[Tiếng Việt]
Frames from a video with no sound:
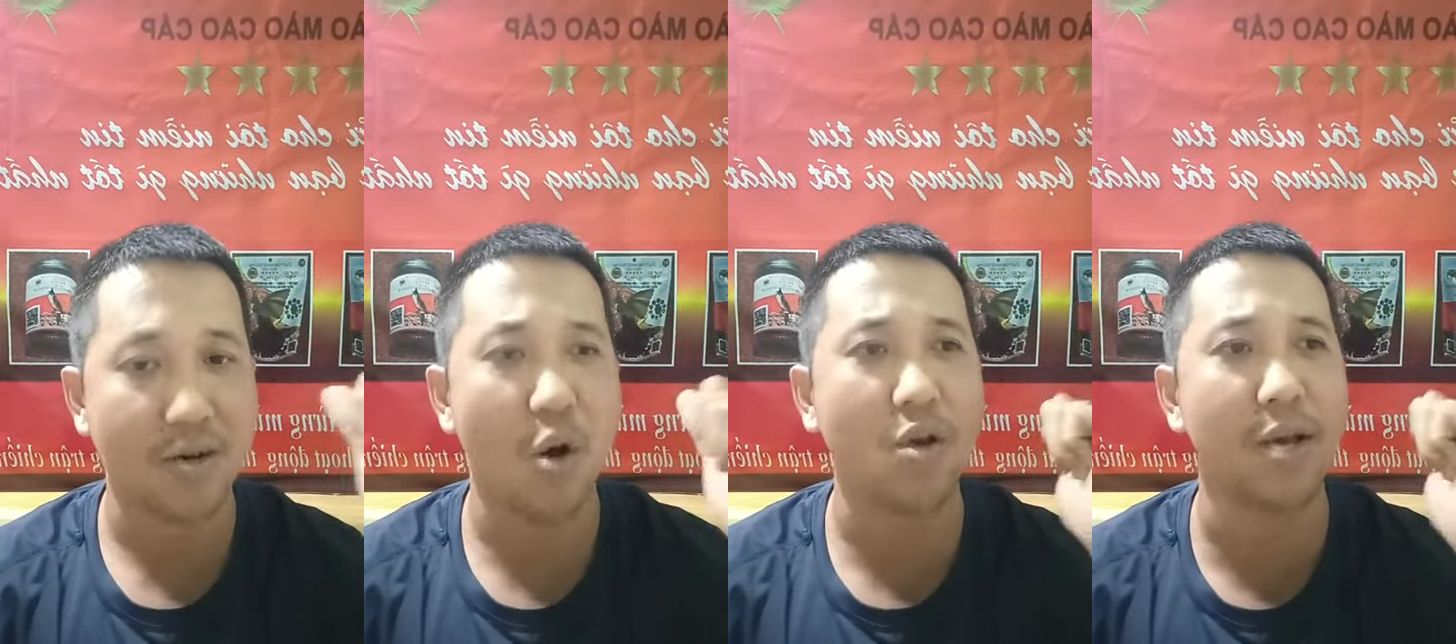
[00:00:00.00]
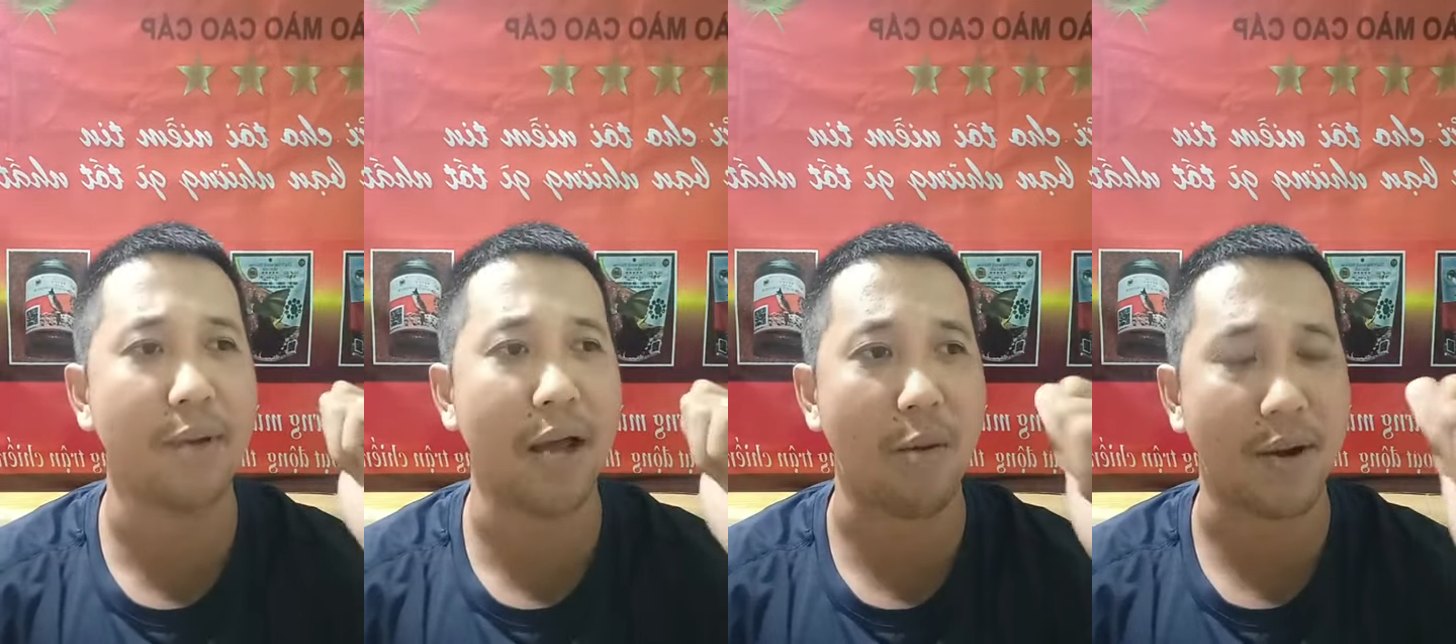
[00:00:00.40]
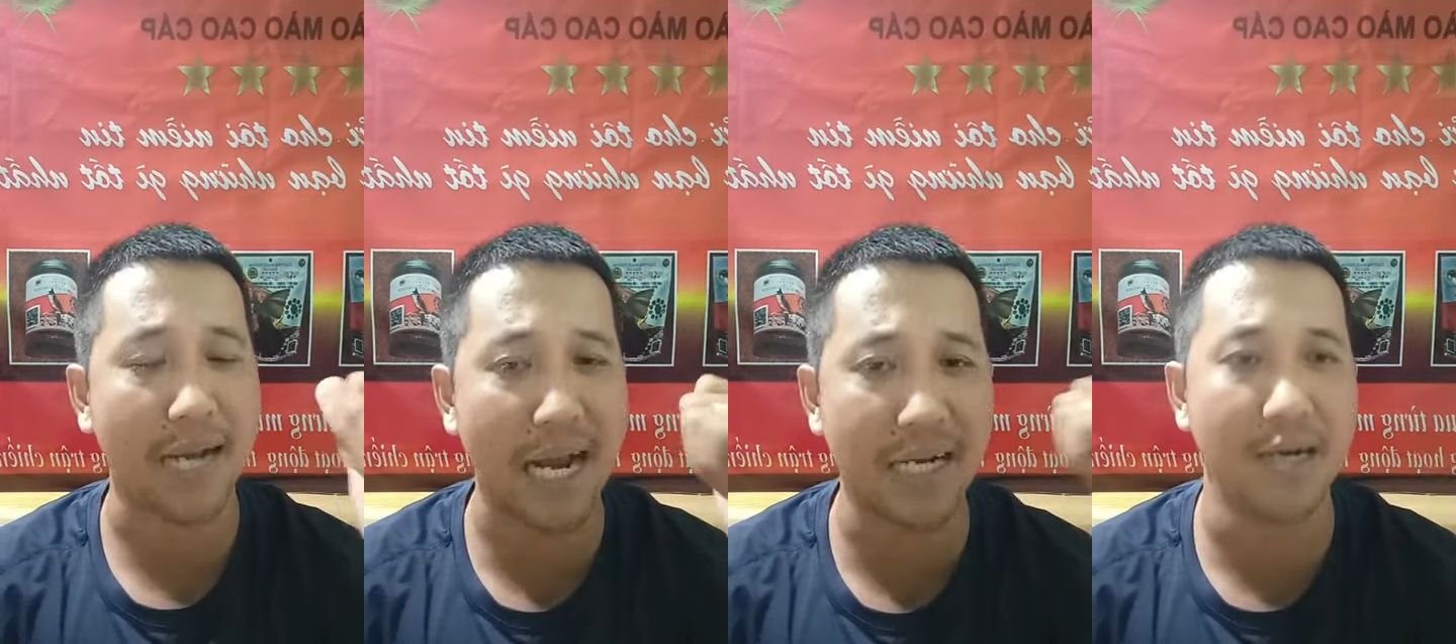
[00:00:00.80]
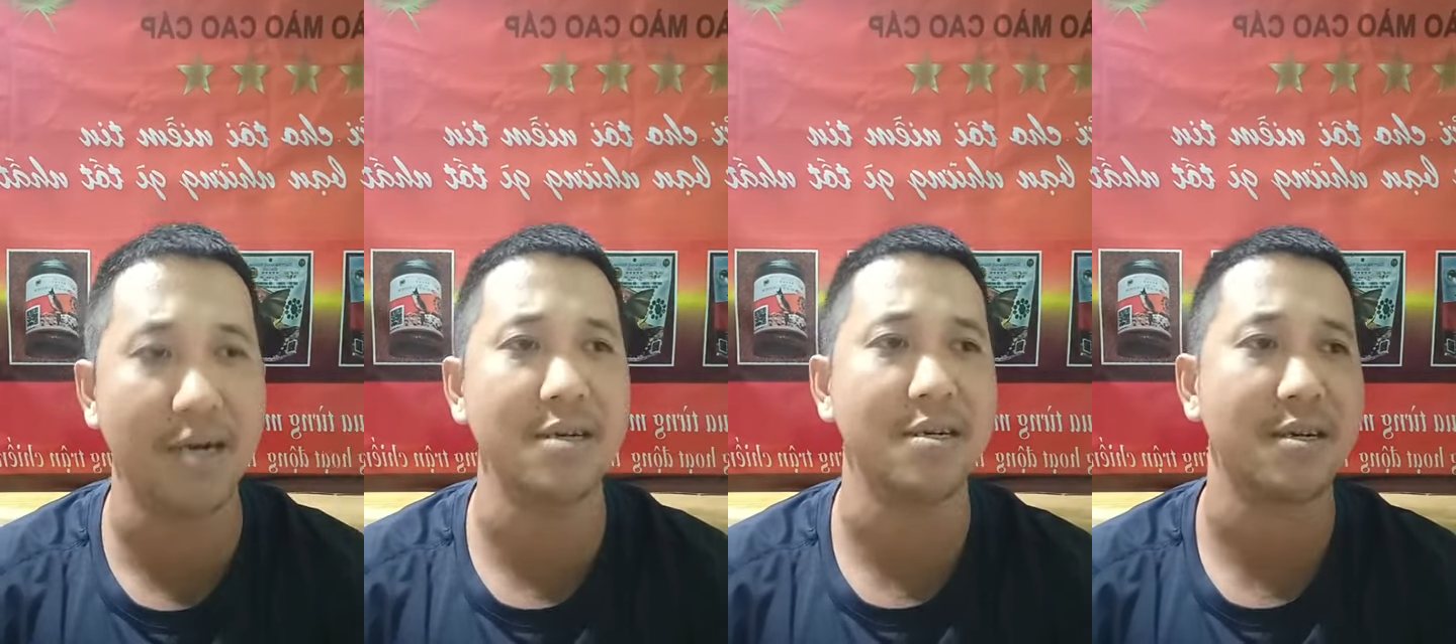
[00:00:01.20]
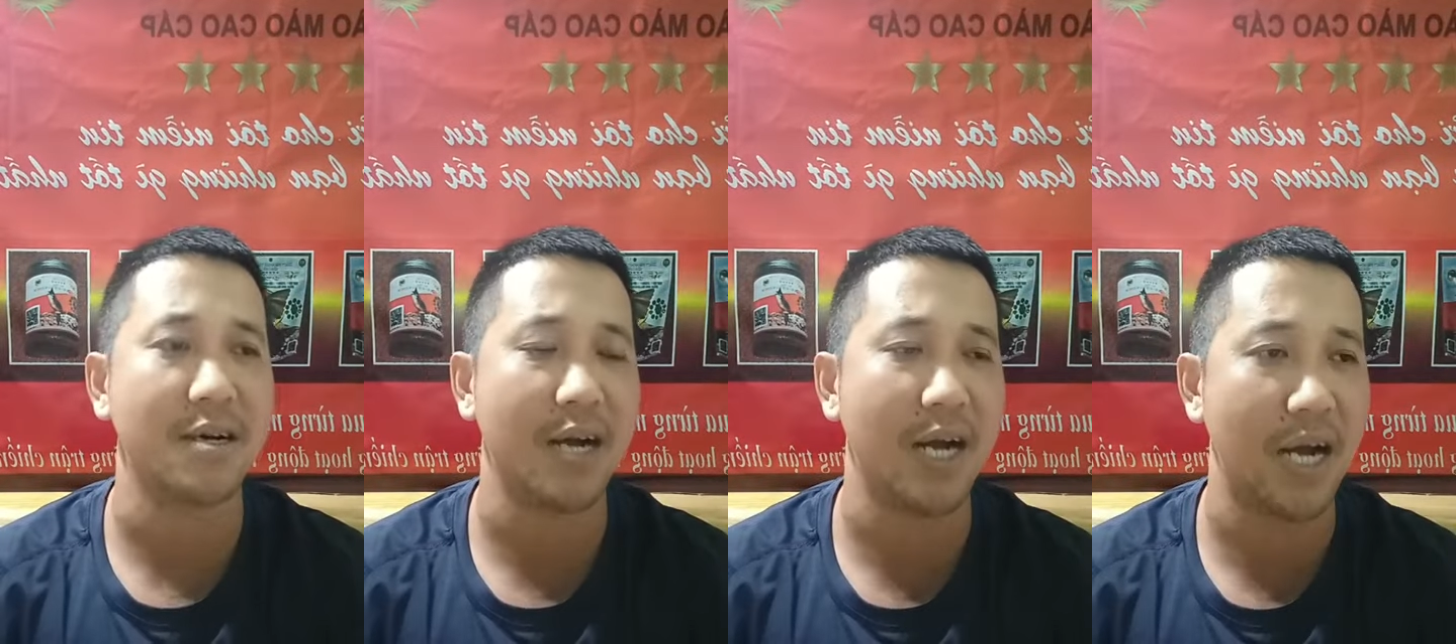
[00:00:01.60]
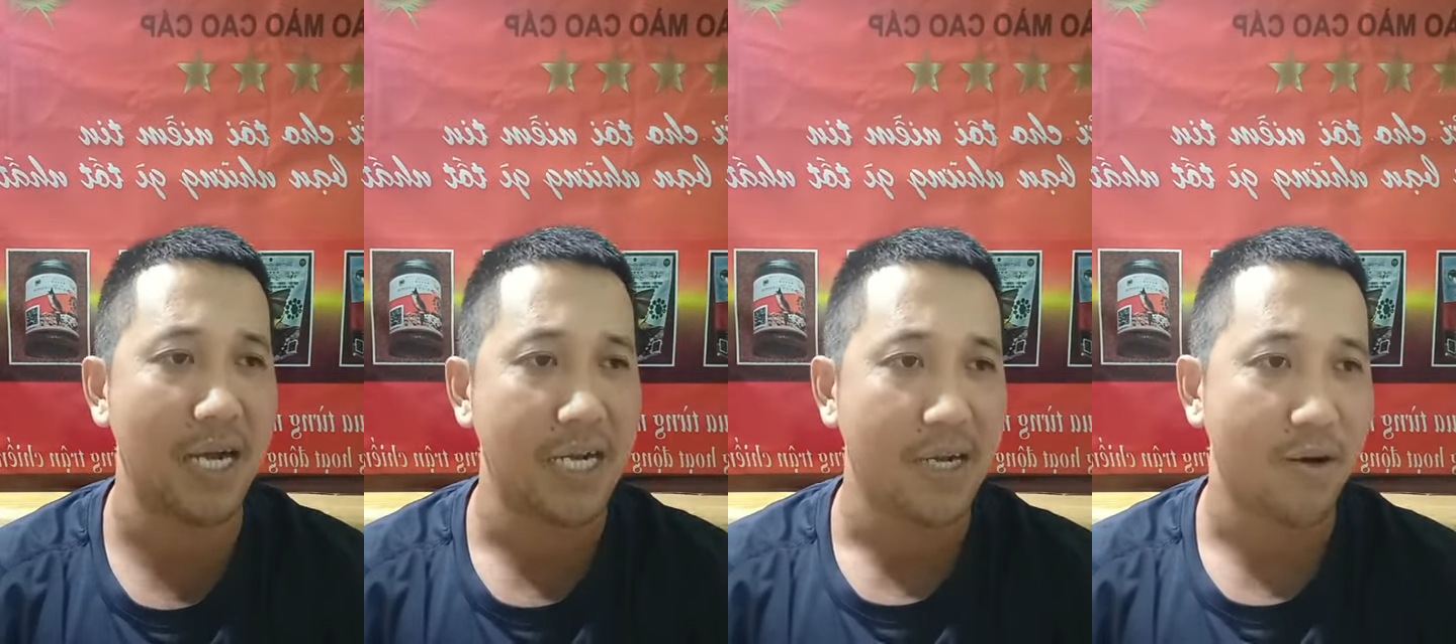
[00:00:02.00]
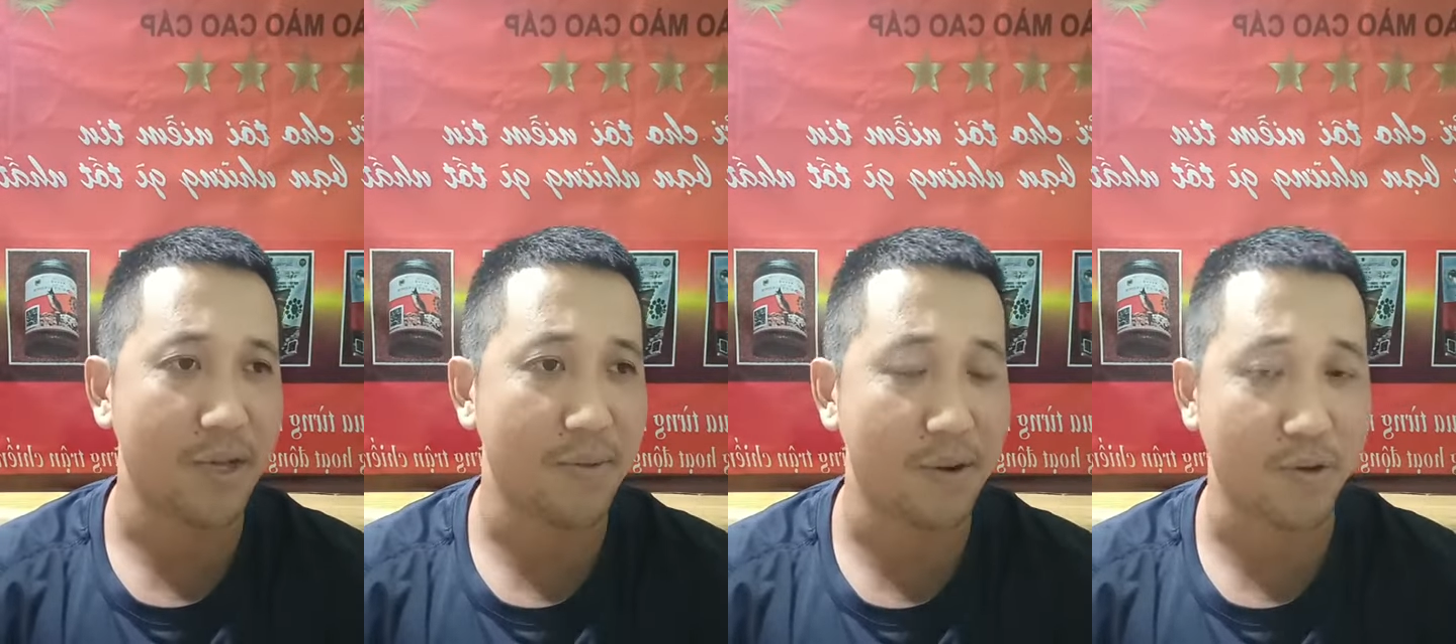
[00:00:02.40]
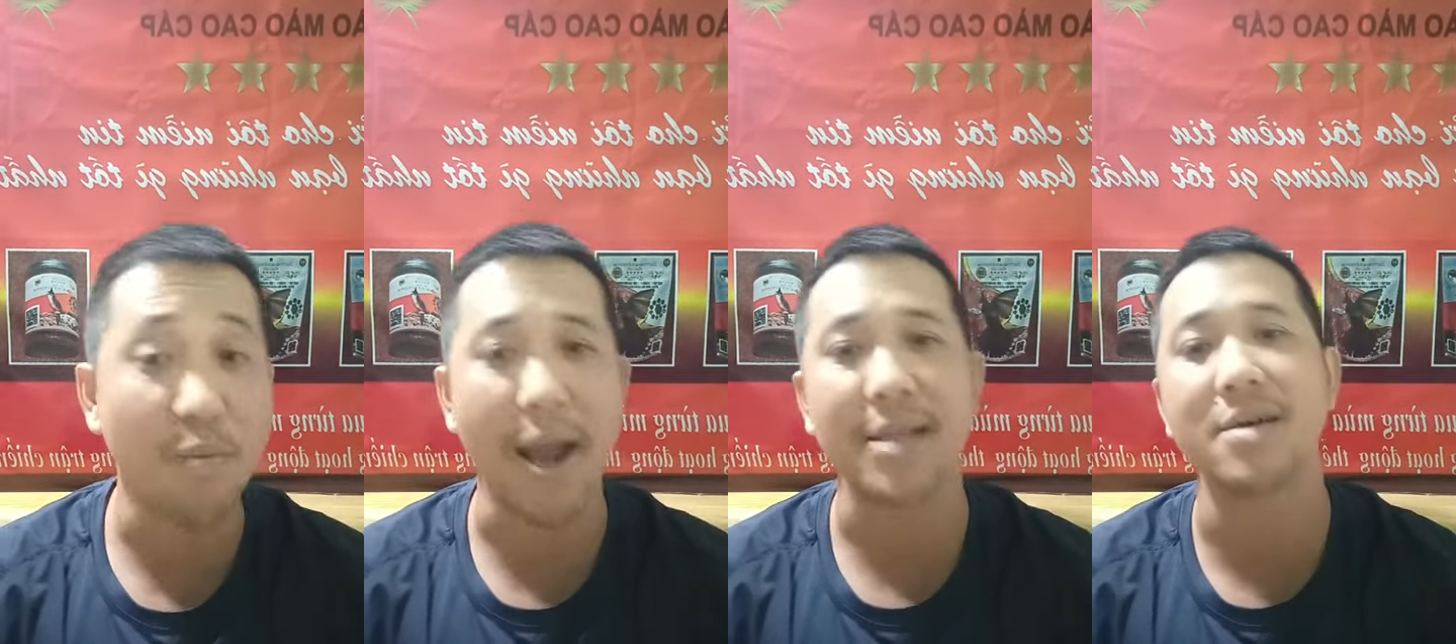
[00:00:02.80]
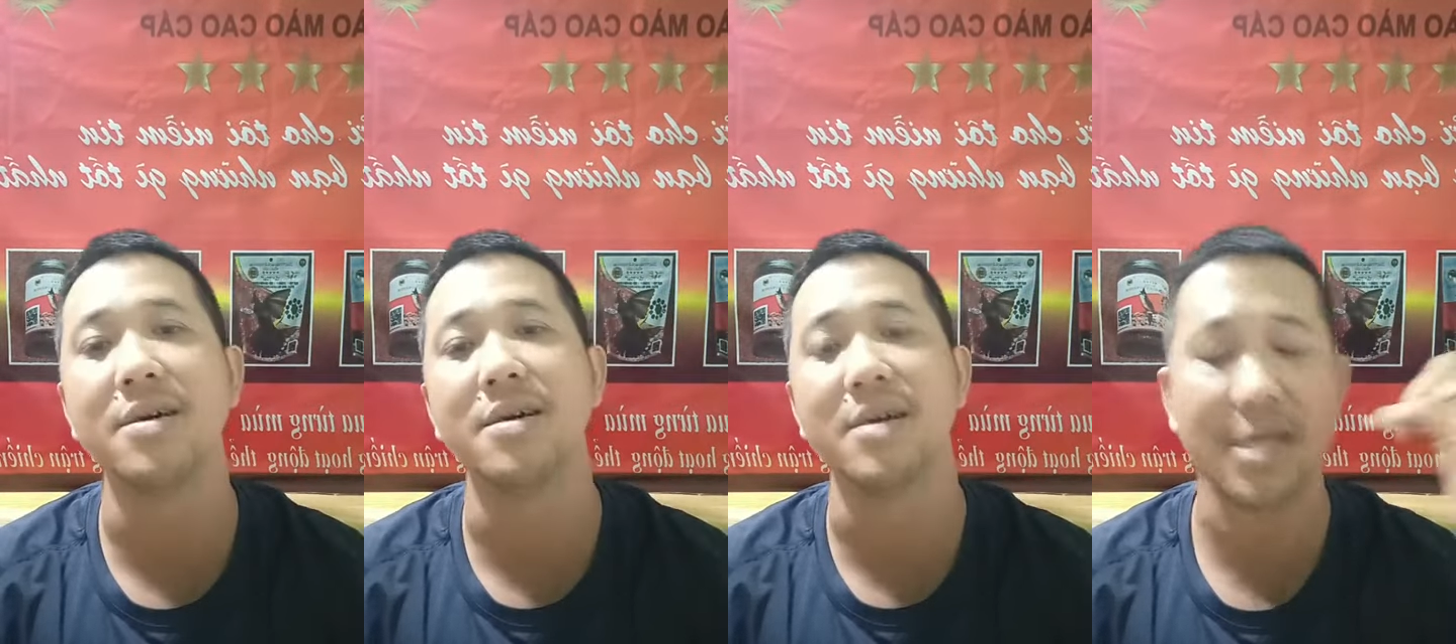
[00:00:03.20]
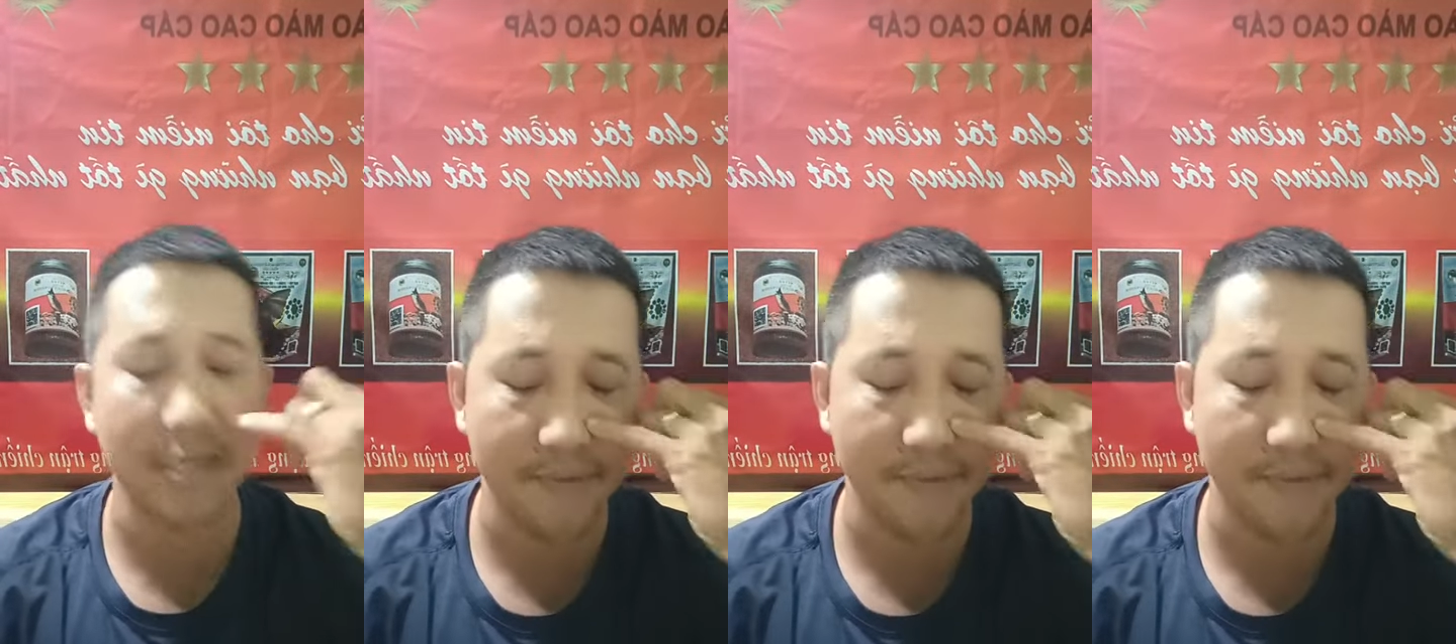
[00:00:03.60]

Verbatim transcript: Có con chim nào mà cắn lửa, con chim nào sung mãn thường á